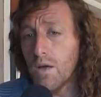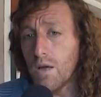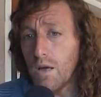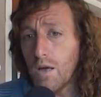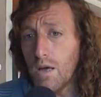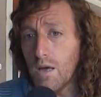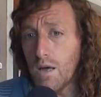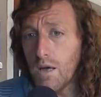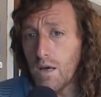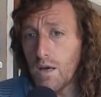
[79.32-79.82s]

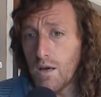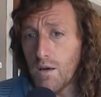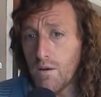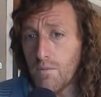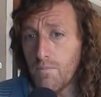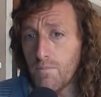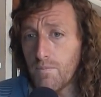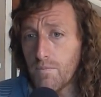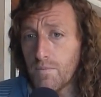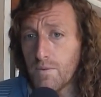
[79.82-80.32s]

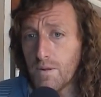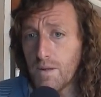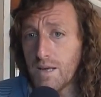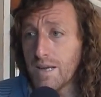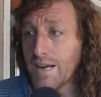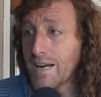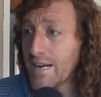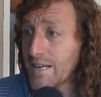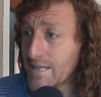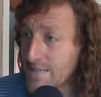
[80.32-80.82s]

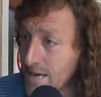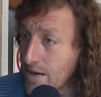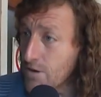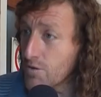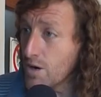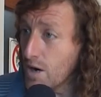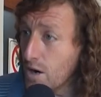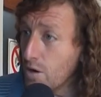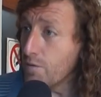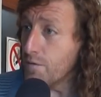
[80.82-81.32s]

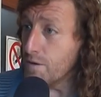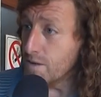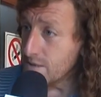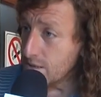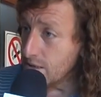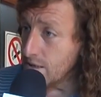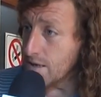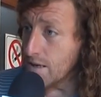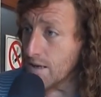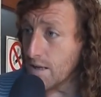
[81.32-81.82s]
ingresaron a la
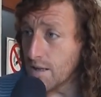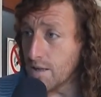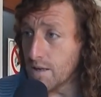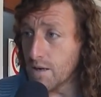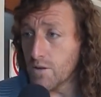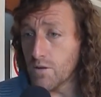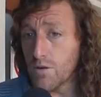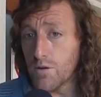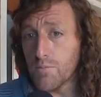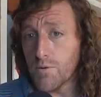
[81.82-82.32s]
oficina del
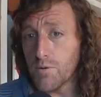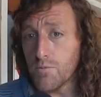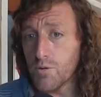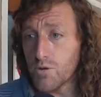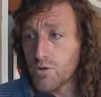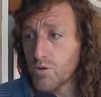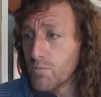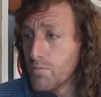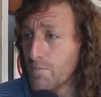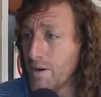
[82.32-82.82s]
director de
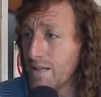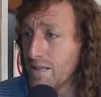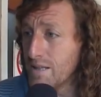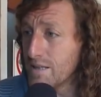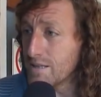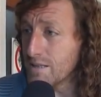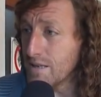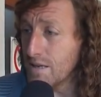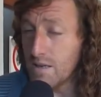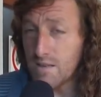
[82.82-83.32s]
promoción más
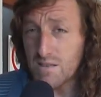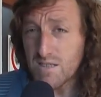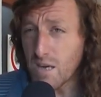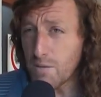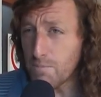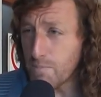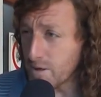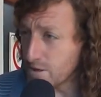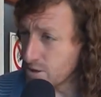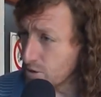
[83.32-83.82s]
de
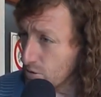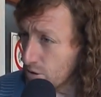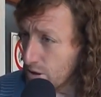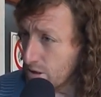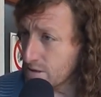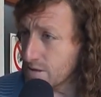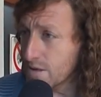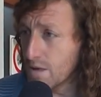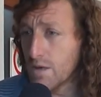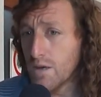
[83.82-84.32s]
seis
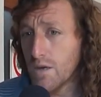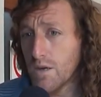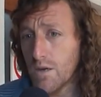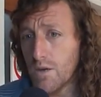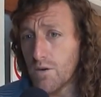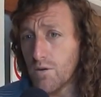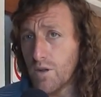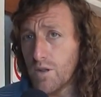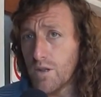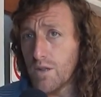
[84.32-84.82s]
personas
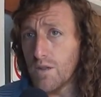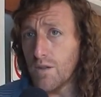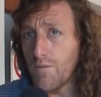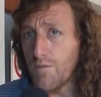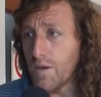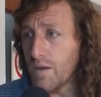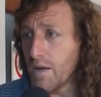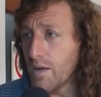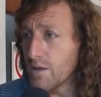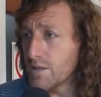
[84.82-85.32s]
no
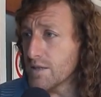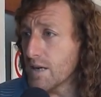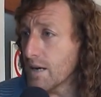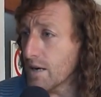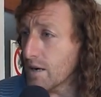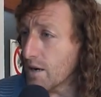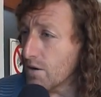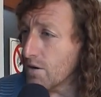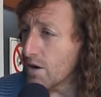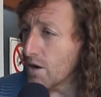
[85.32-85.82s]
identificadas y
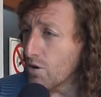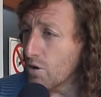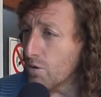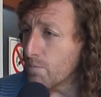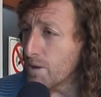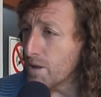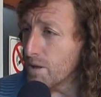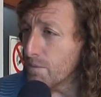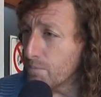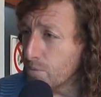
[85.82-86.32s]
agarraron a
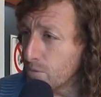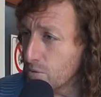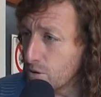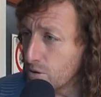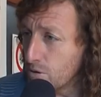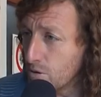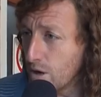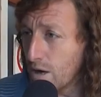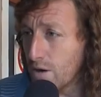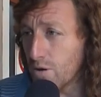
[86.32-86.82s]
golpes de
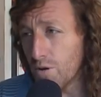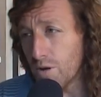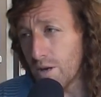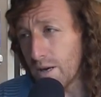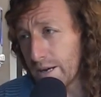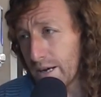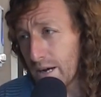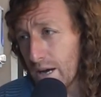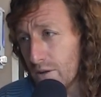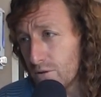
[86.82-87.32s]
puños a los
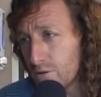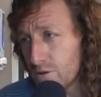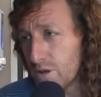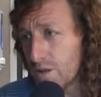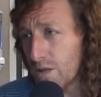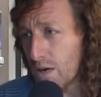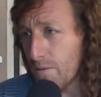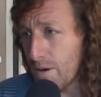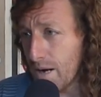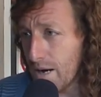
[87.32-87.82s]
delegados
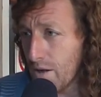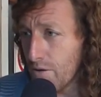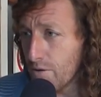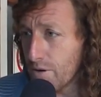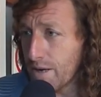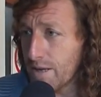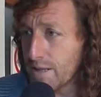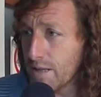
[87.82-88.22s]
y trabajadores que